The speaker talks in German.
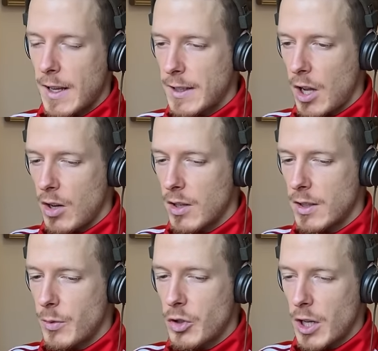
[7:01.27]
Gedanken,
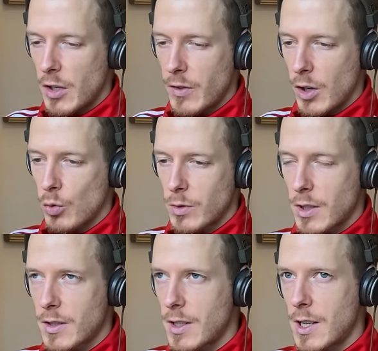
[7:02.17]
die mich irgendwie
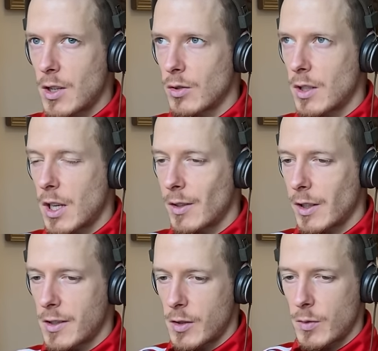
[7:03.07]
runterziehen oder
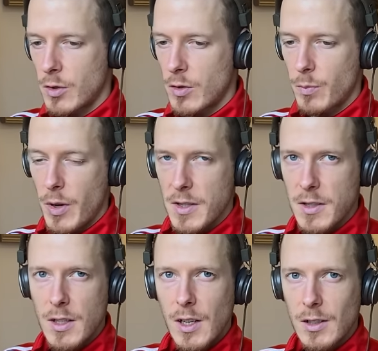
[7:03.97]
irgendetwas ist
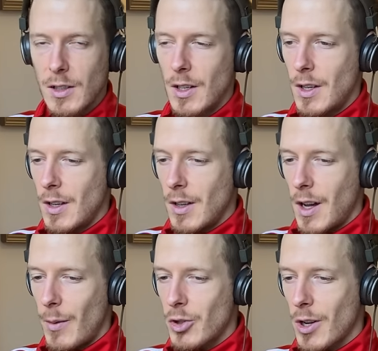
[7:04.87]
passiert
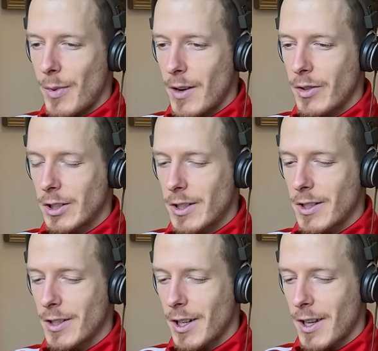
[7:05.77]
aber ich habe einfach
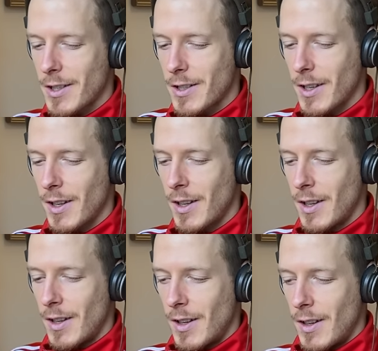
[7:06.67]
dieses krasse
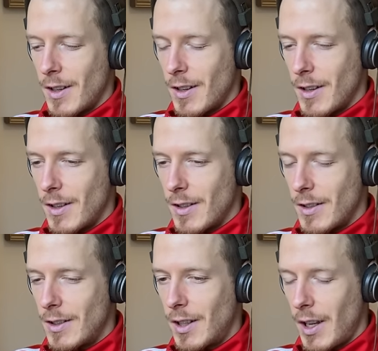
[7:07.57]

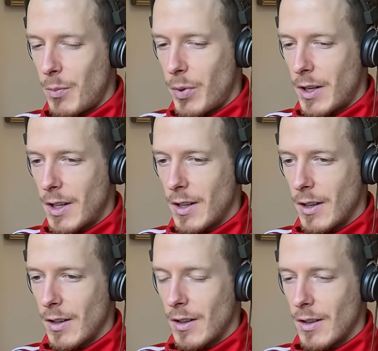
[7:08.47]

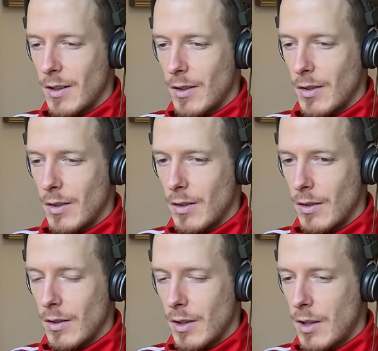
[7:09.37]

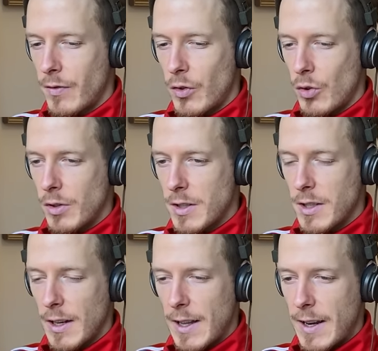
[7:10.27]
Depri-Gefühl, diese
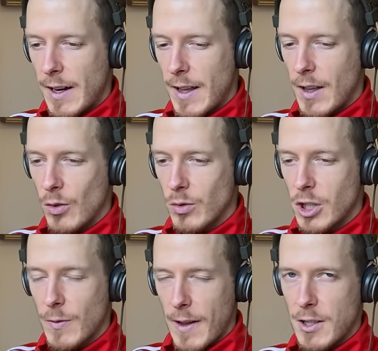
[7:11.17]
Leere und
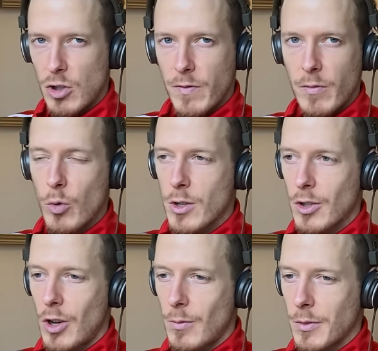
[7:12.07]
ich weiß nicht, von wo es
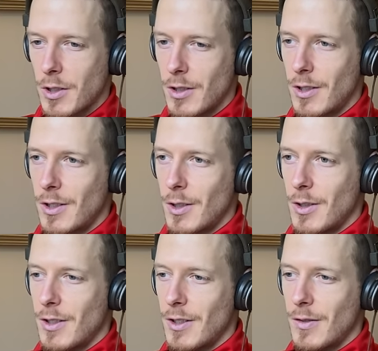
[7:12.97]
kommt.
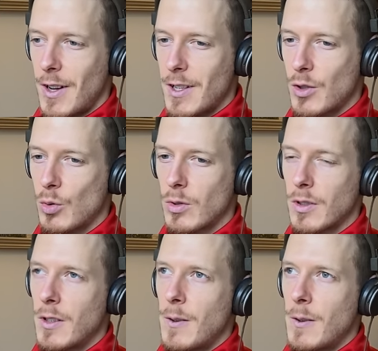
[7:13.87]
Weißt du, und